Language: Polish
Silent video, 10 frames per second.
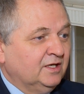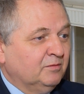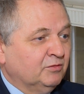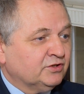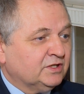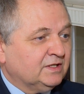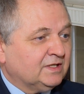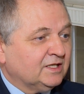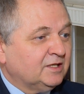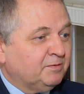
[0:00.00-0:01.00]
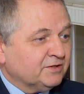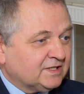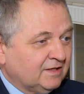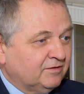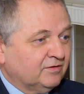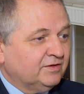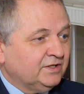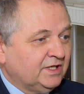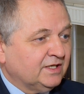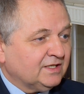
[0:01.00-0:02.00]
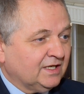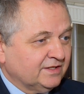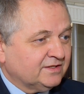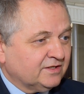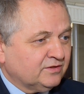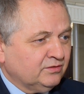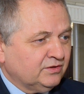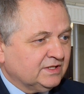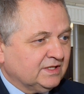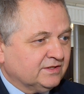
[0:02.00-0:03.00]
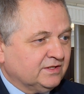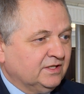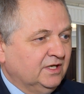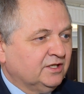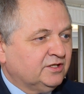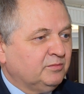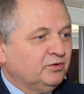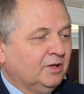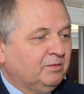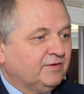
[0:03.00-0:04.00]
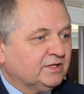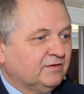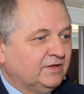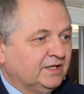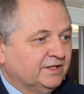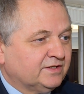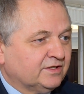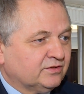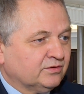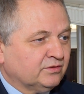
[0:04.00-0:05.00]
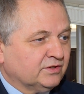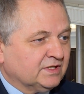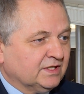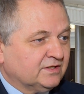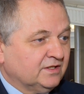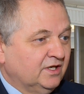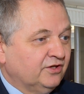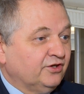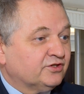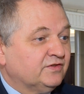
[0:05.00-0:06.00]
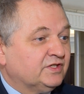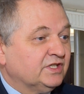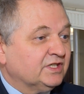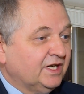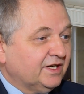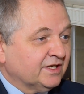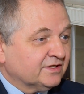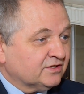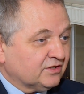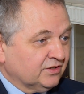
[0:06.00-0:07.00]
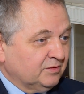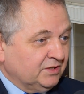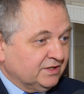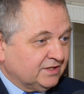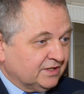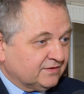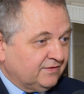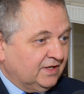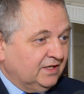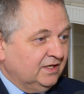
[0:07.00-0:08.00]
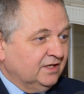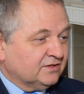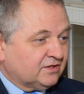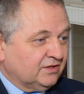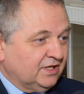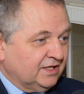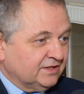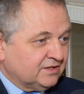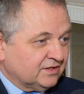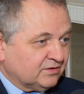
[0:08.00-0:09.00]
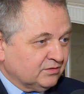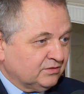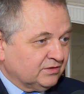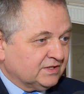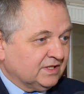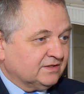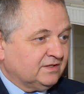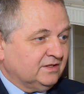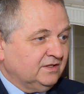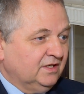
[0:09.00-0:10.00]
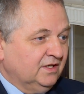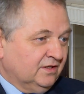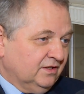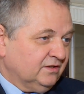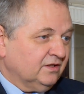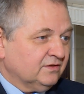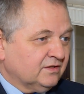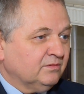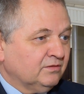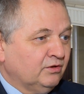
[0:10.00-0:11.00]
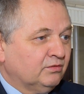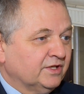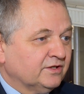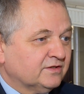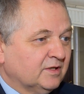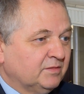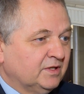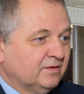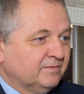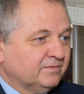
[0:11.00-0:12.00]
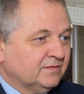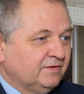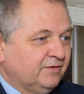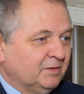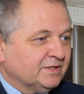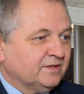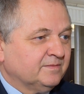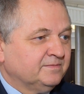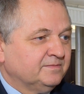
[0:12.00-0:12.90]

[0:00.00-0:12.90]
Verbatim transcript: może takich podstawowych, jest Agencja Restrukturyzacji, czyli Biura Powiatowe Agencji Restrukturyzacji. No i oczywiście internet, strony ministerstwa, strony Agencji Restrukturyzacji. No to są ogólnie dostępne informacje.